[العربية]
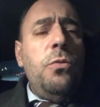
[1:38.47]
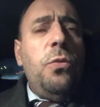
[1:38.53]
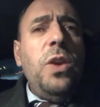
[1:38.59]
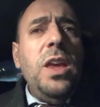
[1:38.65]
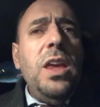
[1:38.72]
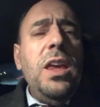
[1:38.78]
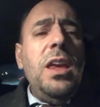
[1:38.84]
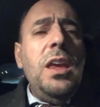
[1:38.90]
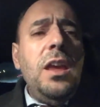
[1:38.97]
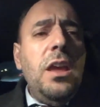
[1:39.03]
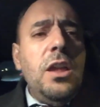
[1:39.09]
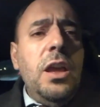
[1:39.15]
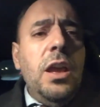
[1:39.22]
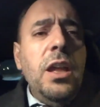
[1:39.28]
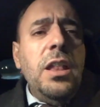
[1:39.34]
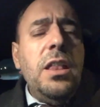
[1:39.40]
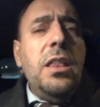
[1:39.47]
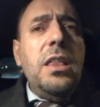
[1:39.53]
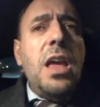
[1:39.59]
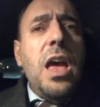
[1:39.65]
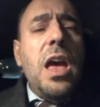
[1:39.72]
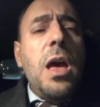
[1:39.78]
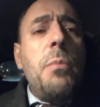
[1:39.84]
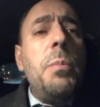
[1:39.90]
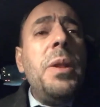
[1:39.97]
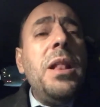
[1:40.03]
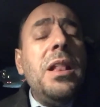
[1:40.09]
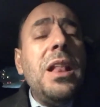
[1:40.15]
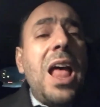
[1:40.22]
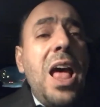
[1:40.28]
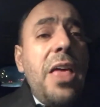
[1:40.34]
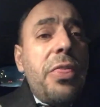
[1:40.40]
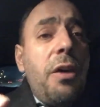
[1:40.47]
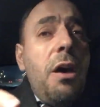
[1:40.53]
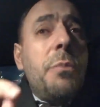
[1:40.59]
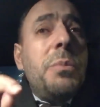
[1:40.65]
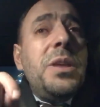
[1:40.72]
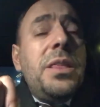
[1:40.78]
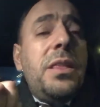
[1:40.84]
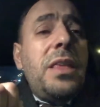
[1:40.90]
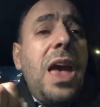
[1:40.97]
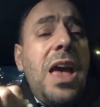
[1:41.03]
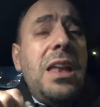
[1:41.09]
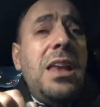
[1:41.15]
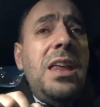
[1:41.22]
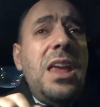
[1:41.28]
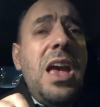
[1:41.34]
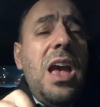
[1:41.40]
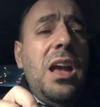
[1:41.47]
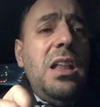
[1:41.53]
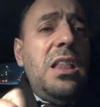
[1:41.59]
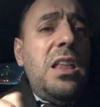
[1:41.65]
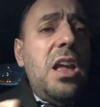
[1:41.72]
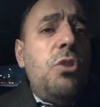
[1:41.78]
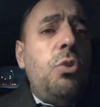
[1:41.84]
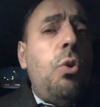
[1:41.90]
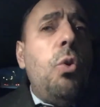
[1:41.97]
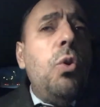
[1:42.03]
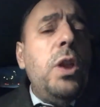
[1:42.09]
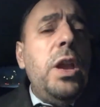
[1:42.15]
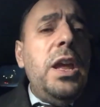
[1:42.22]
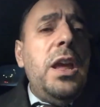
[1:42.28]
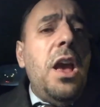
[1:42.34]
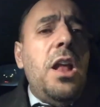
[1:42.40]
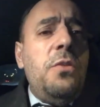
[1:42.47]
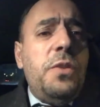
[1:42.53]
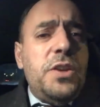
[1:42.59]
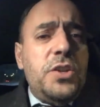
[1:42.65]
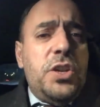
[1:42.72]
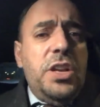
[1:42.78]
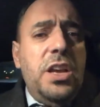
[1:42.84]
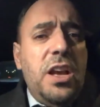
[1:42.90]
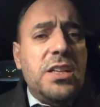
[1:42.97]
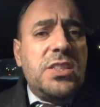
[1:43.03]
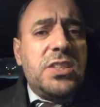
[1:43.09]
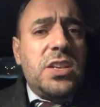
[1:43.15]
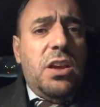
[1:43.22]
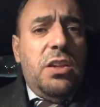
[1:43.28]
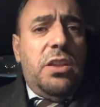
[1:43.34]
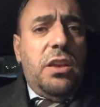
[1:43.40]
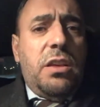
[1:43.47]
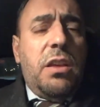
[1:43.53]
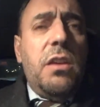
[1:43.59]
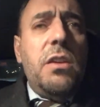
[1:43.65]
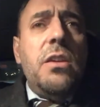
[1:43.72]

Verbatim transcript: في عند باللحظه بالثانيه عند دخول الفجر الصادق